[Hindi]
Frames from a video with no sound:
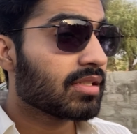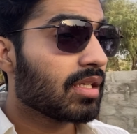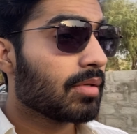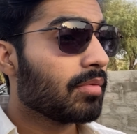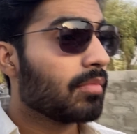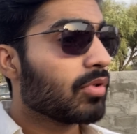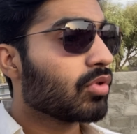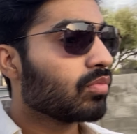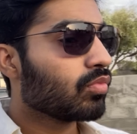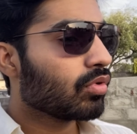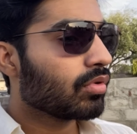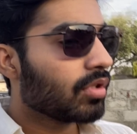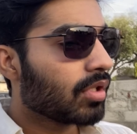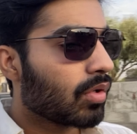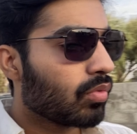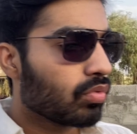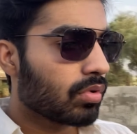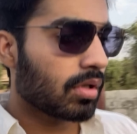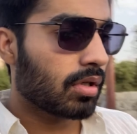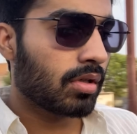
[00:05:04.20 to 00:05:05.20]
से अभी मैं तुमको
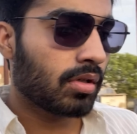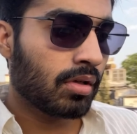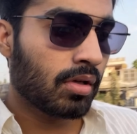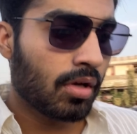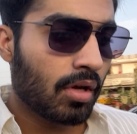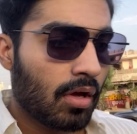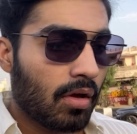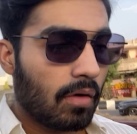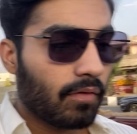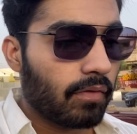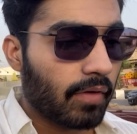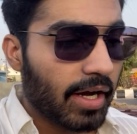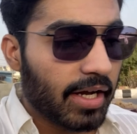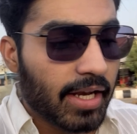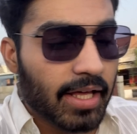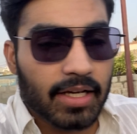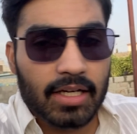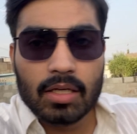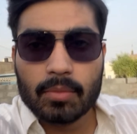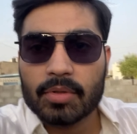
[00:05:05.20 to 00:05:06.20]
दिखाऊँ ना वाइड
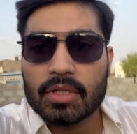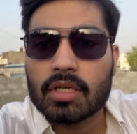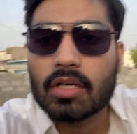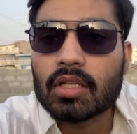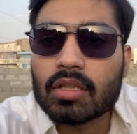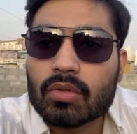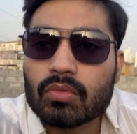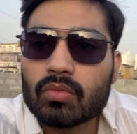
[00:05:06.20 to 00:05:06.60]
एंगल भी दिखाता